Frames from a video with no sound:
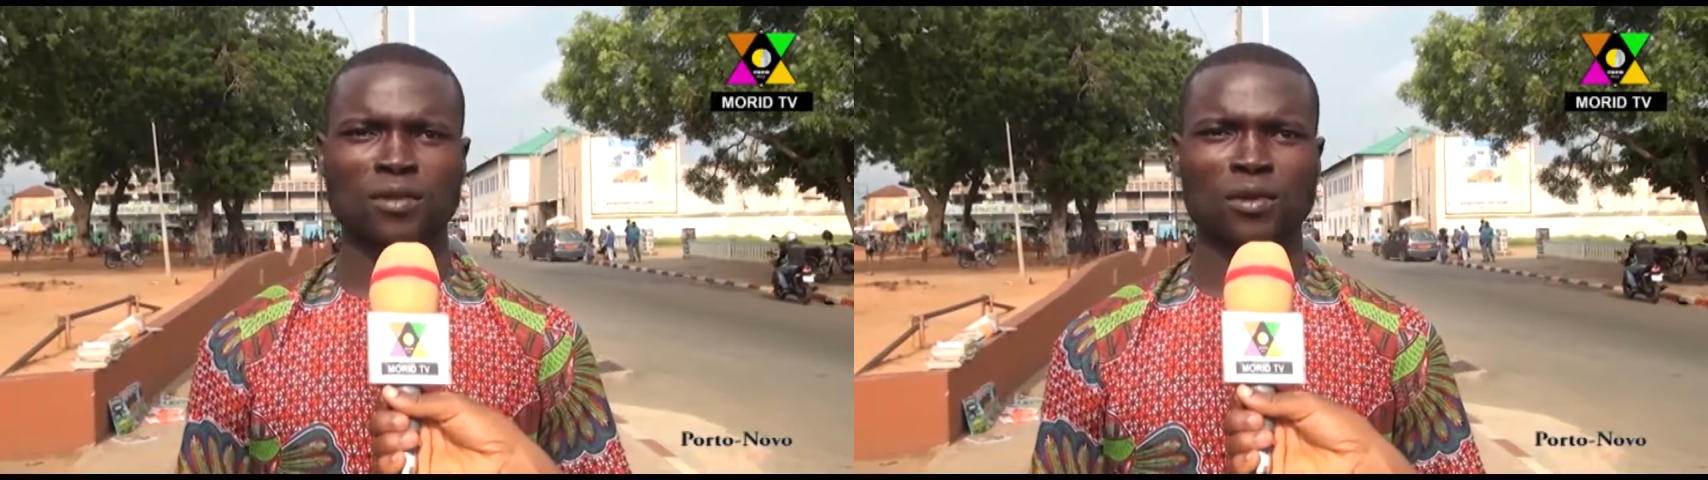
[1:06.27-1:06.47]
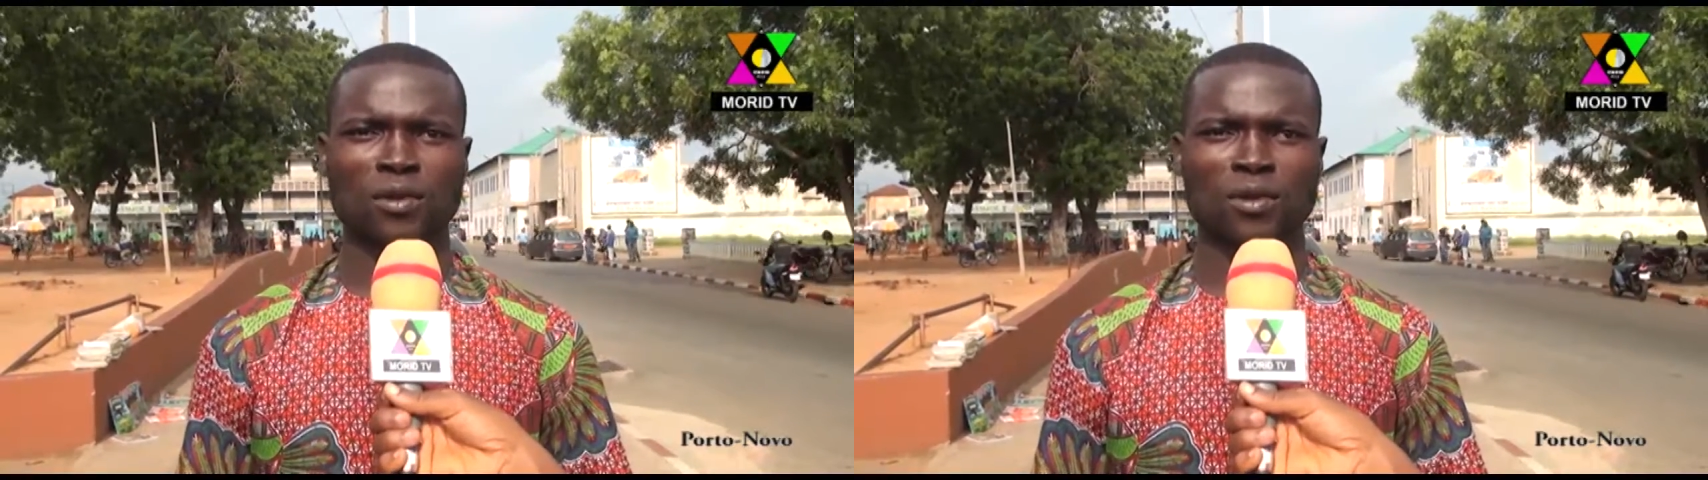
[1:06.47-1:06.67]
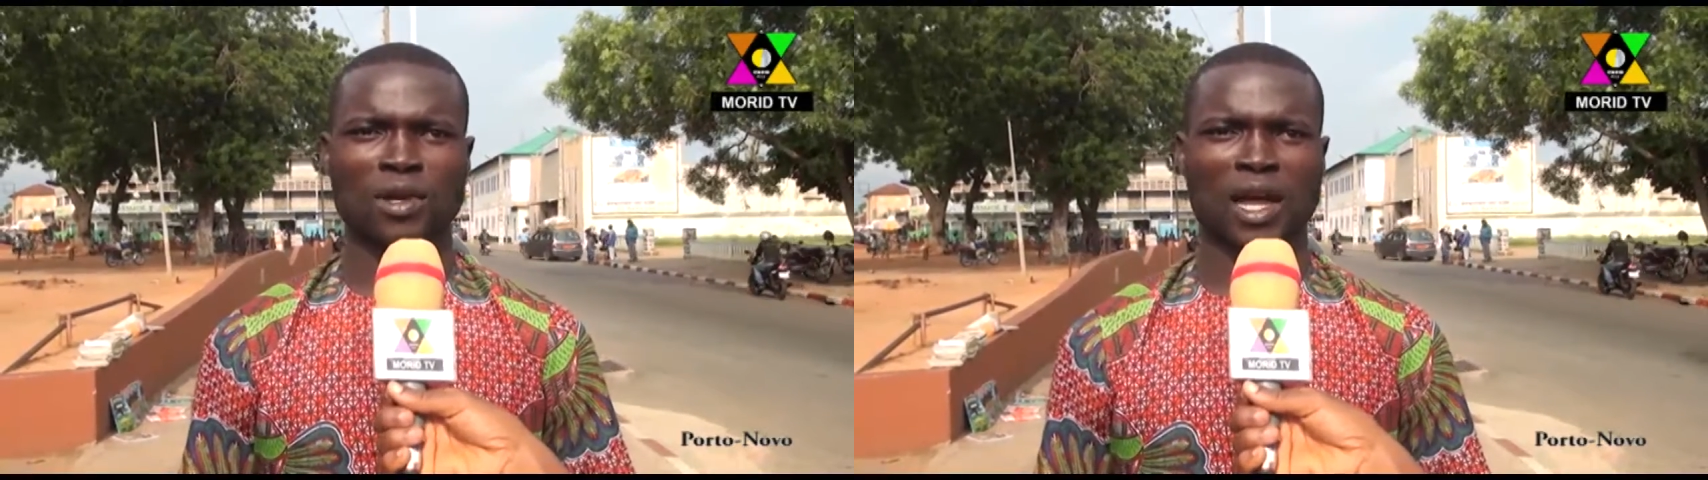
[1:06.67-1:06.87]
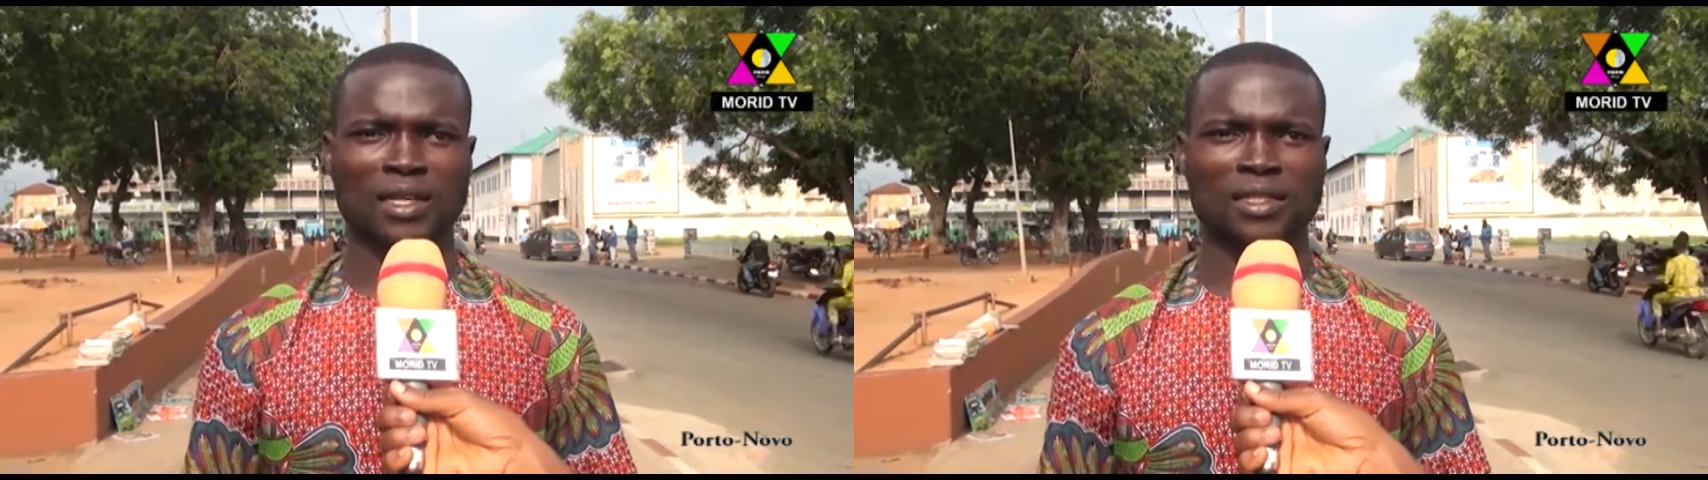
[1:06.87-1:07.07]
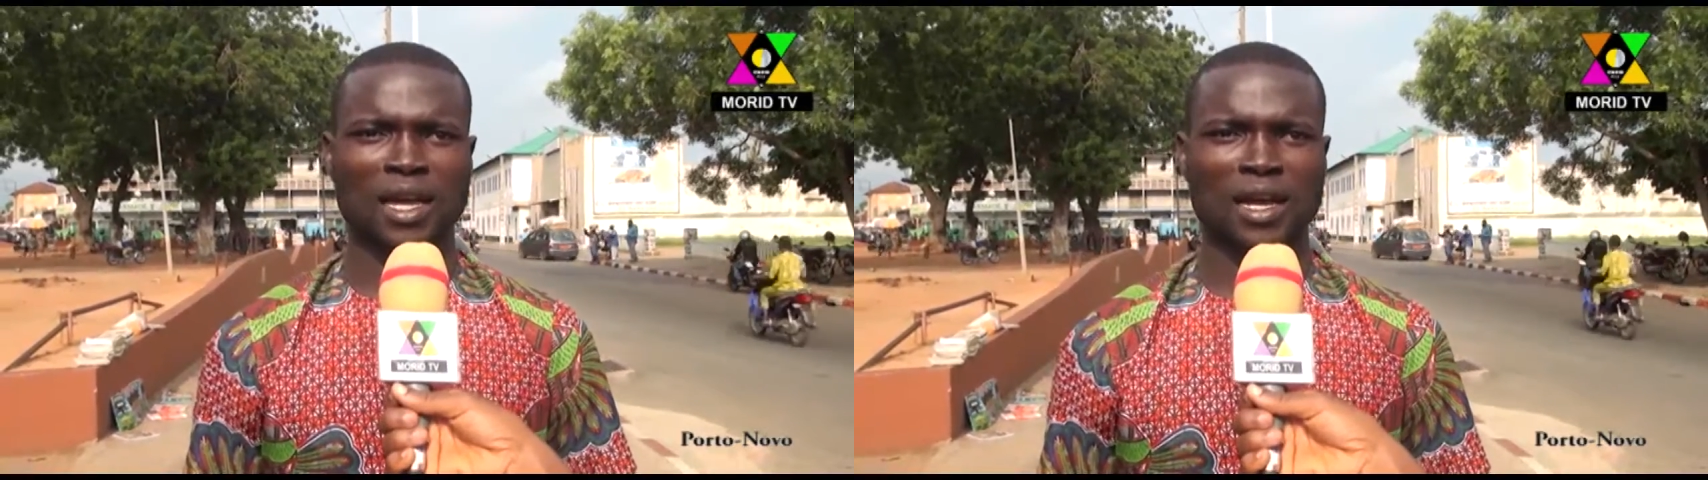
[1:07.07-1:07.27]

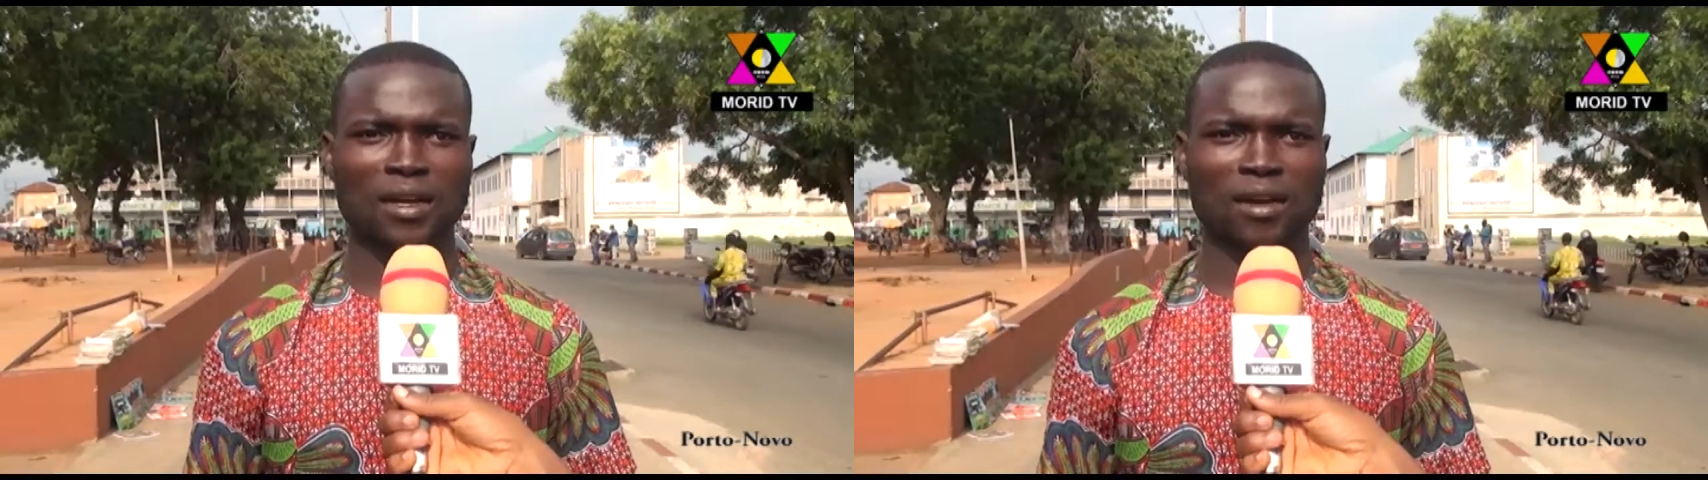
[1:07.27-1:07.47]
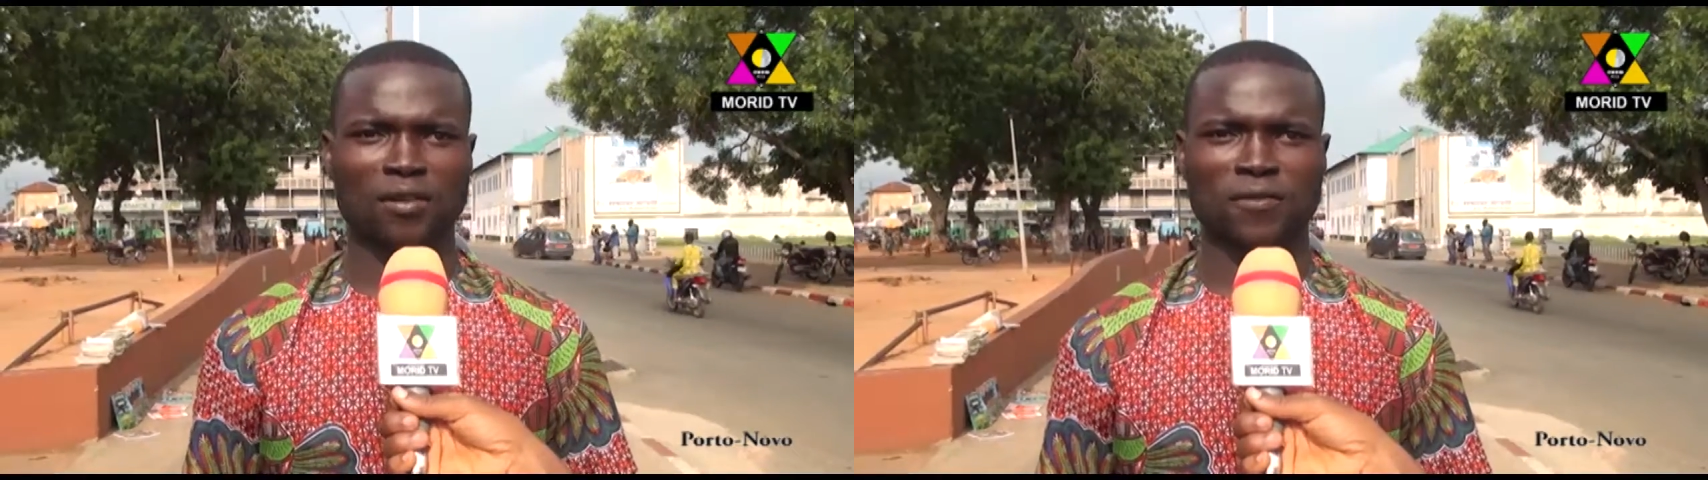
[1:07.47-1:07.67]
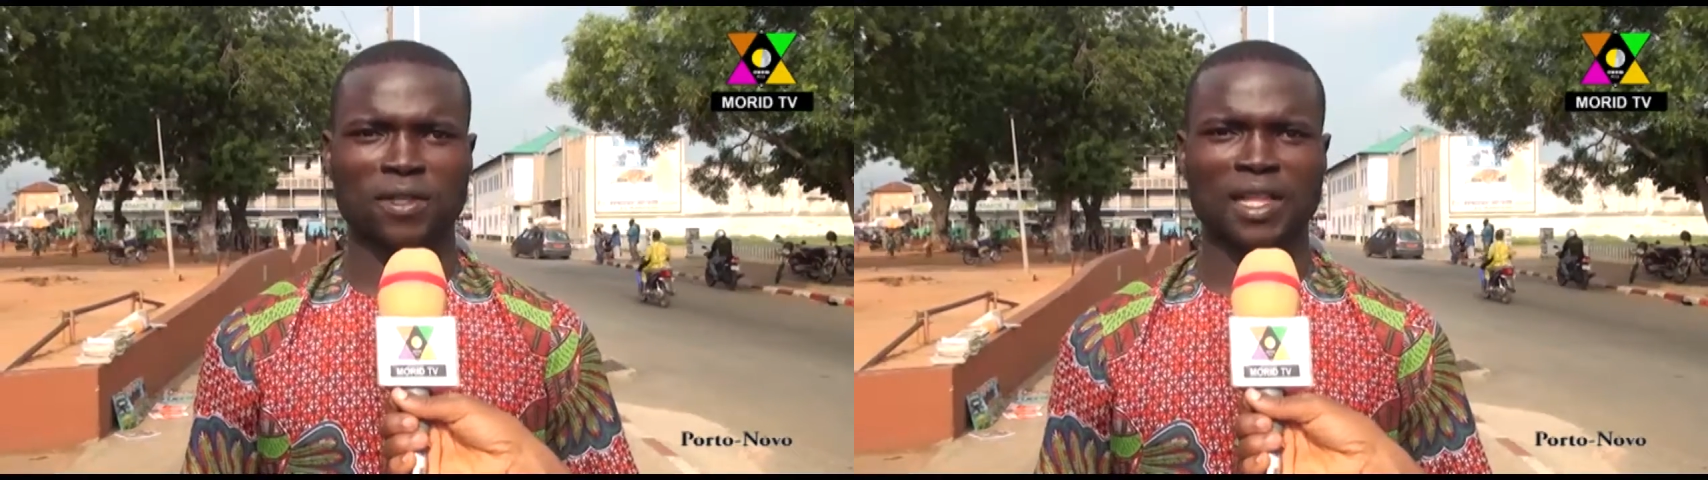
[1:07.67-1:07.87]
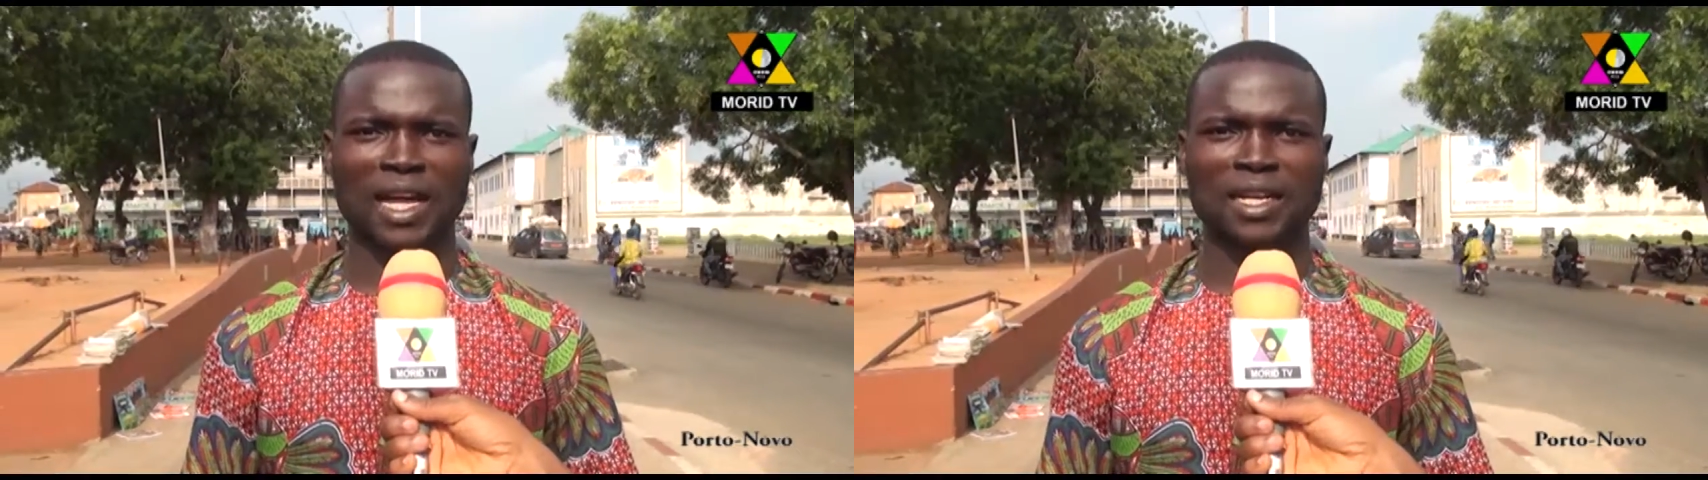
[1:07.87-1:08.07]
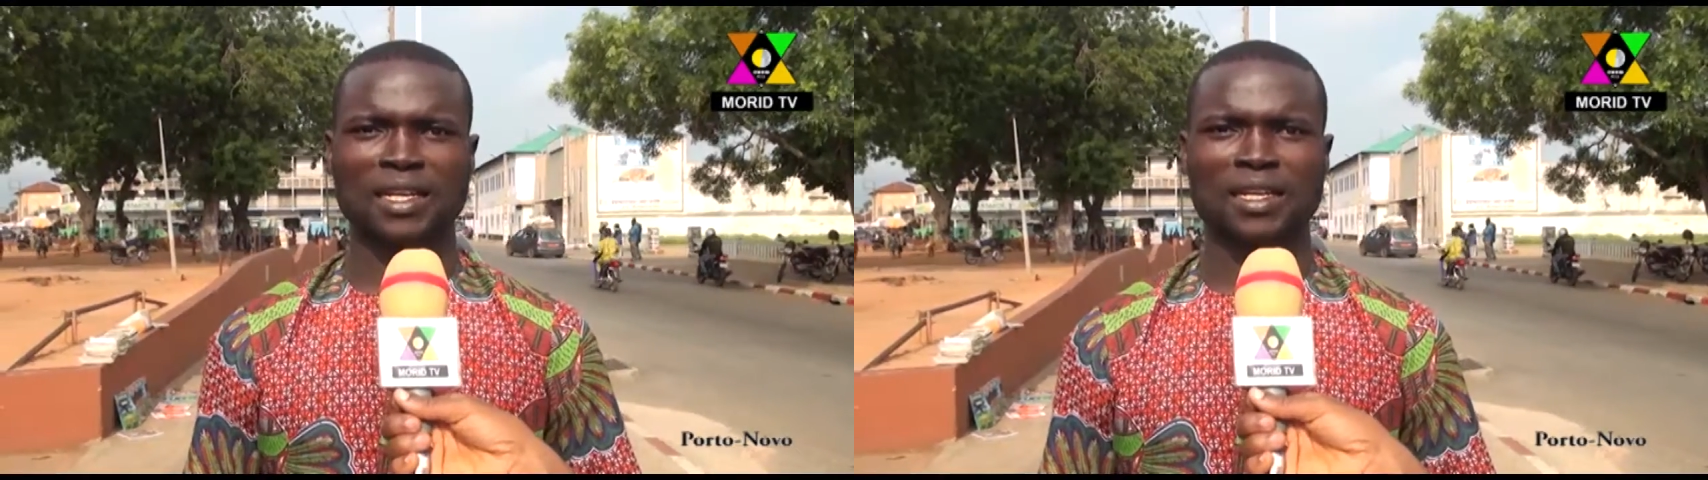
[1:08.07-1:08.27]
qu'à chaque fin
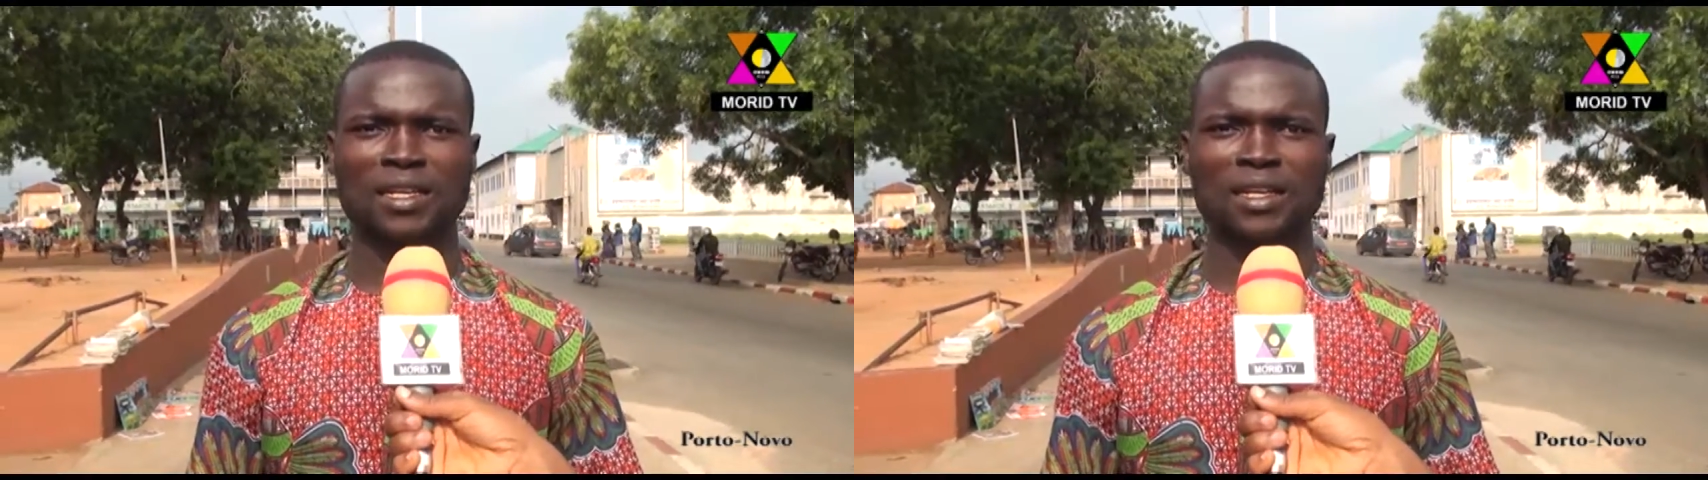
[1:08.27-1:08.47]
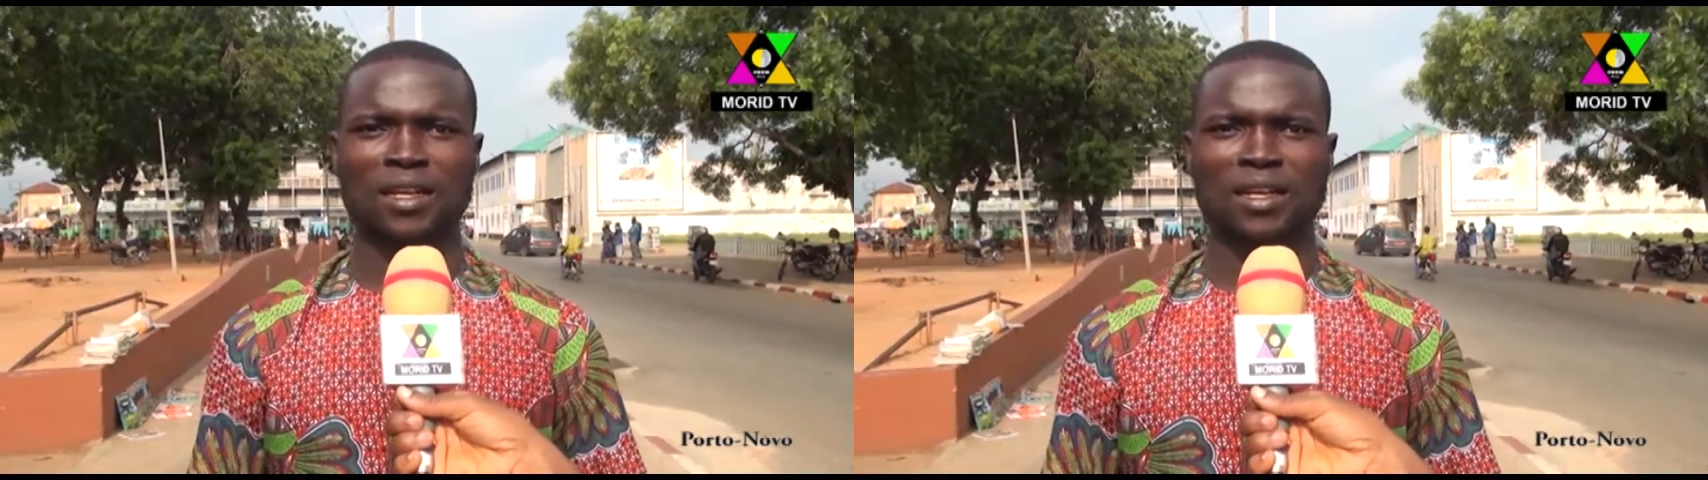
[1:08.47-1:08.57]
d'année,